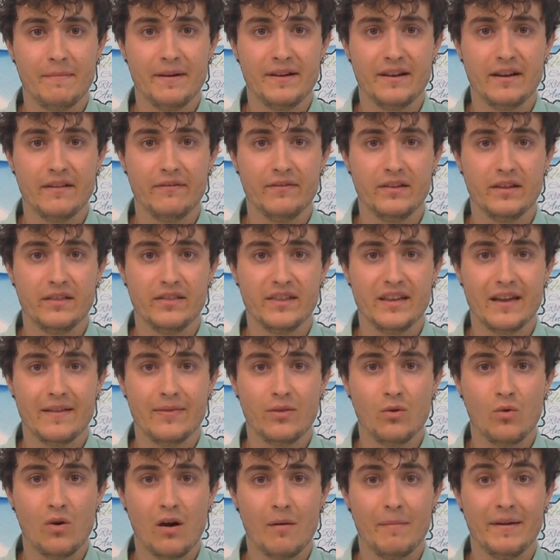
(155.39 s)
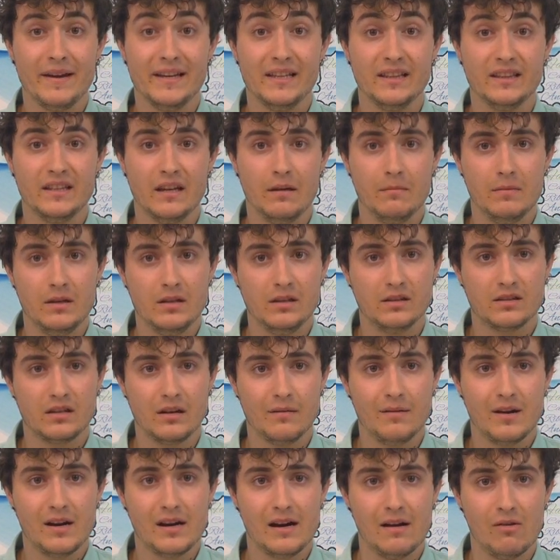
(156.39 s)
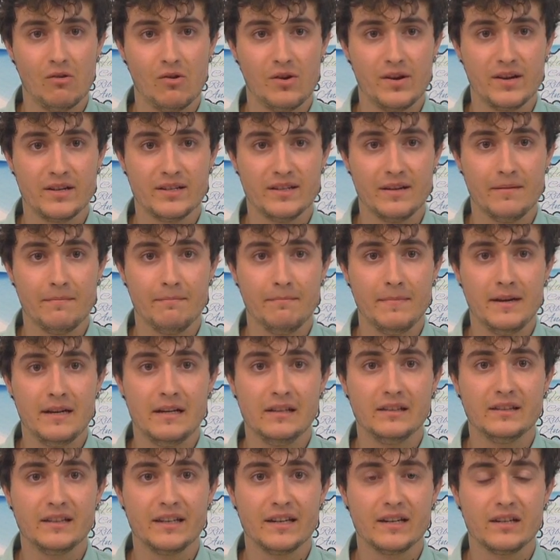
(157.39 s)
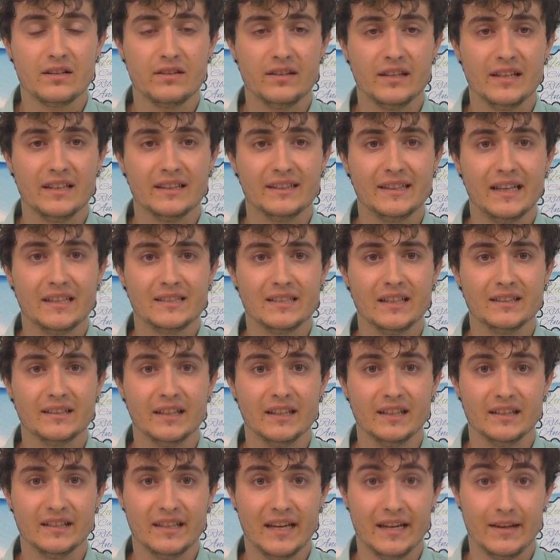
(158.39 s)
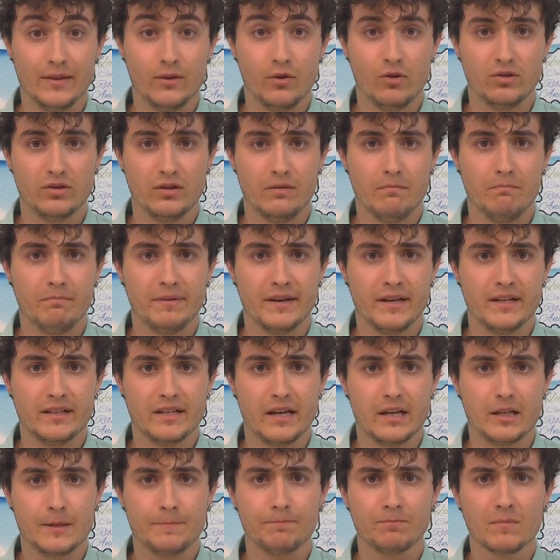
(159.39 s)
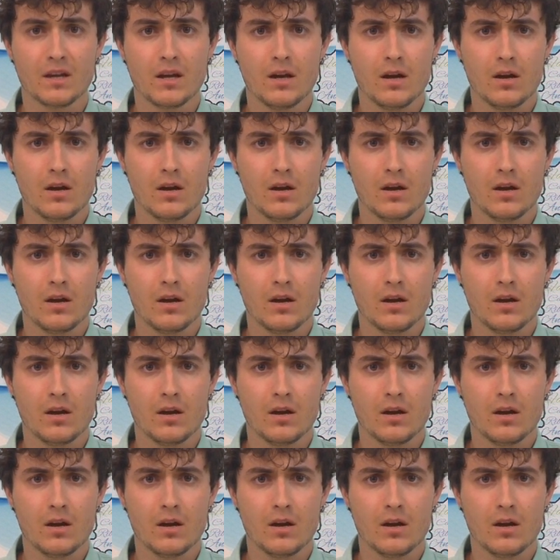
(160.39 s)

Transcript: beneficiando a 20.000 trabajadores de 1.372 empresas.